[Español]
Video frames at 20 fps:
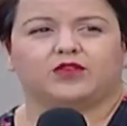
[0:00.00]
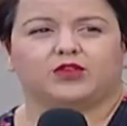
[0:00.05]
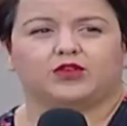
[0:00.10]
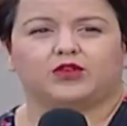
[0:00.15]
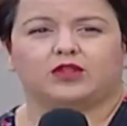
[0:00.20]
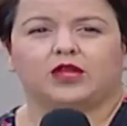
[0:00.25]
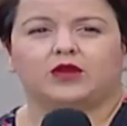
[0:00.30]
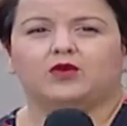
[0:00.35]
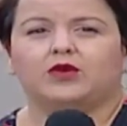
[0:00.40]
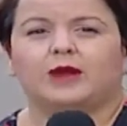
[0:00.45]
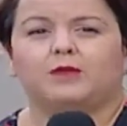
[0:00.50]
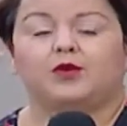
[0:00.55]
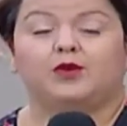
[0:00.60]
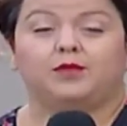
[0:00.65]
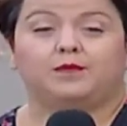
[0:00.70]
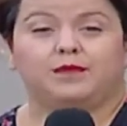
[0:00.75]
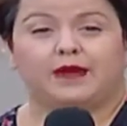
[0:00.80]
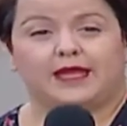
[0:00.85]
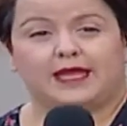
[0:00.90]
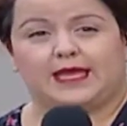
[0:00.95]
si yo tengo una
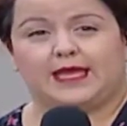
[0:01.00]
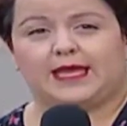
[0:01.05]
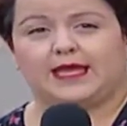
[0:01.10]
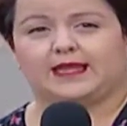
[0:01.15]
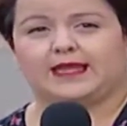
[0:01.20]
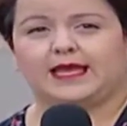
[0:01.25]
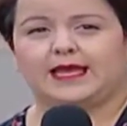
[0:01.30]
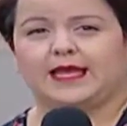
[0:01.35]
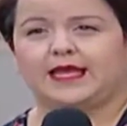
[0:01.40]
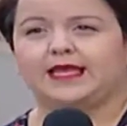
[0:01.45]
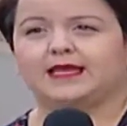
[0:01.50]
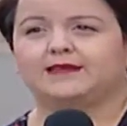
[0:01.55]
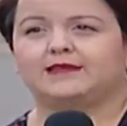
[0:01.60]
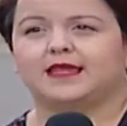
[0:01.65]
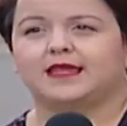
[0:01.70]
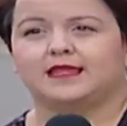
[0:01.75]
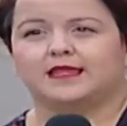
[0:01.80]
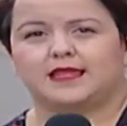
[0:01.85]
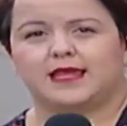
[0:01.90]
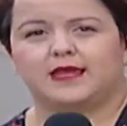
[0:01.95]
pulpería, tenga el
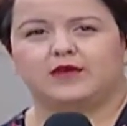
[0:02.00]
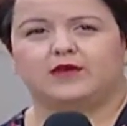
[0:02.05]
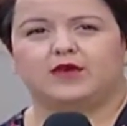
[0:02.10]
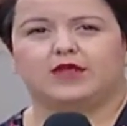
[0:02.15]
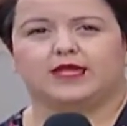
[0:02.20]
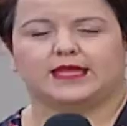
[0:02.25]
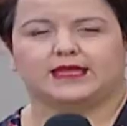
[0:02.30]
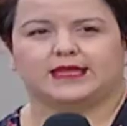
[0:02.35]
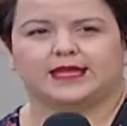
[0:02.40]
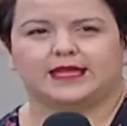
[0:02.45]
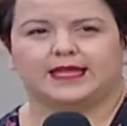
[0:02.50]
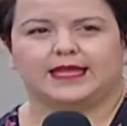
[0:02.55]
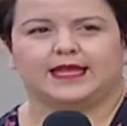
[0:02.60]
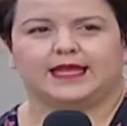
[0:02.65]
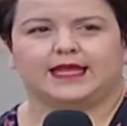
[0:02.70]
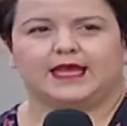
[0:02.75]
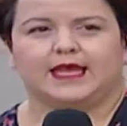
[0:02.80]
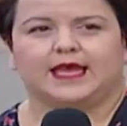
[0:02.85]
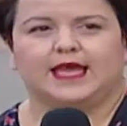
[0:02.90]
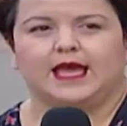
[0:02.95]
incentivo de
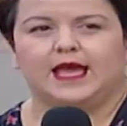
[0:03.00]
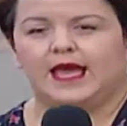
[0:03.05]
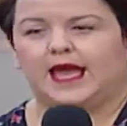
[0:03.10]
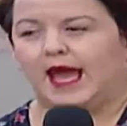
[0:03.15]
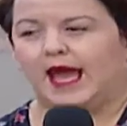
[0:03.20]
tener